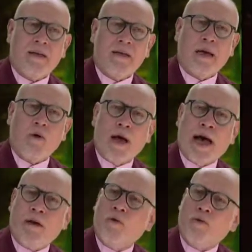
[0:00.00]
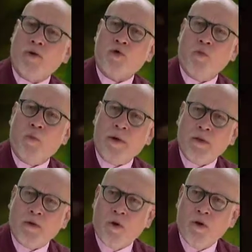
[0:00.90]
dialogare con questo
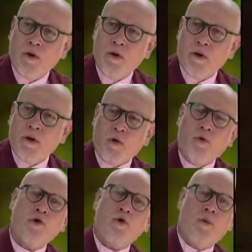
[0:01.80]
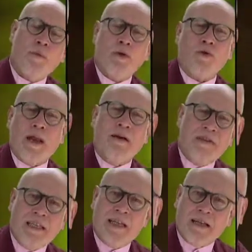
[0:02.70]
momento, con questo momento della
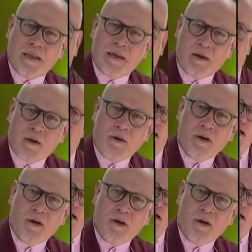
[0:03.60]
vita, dico,